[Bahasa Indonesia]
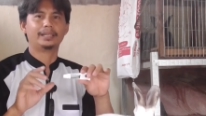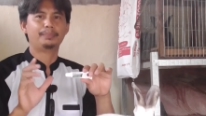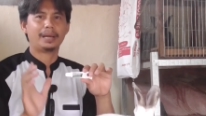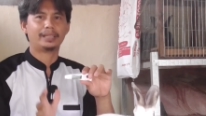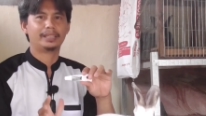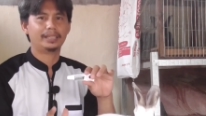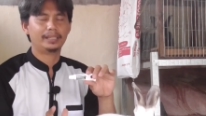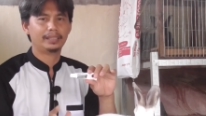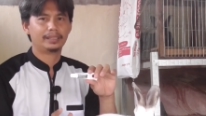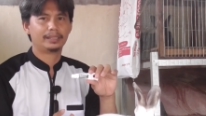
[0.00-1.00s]
jadi
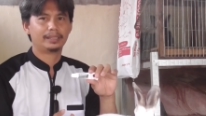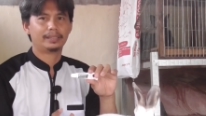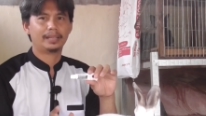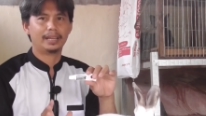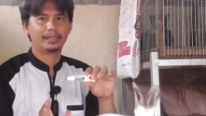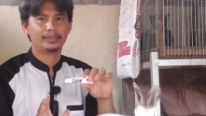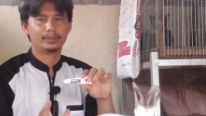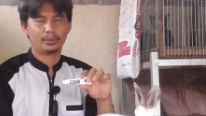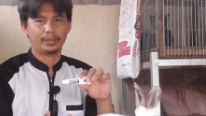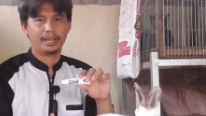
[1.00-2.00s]
pagi dan
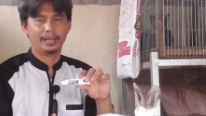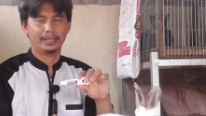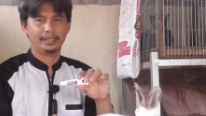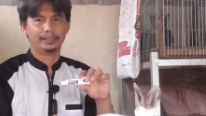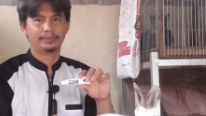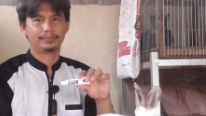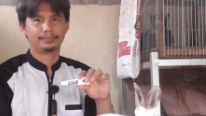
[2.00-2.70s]
sore hari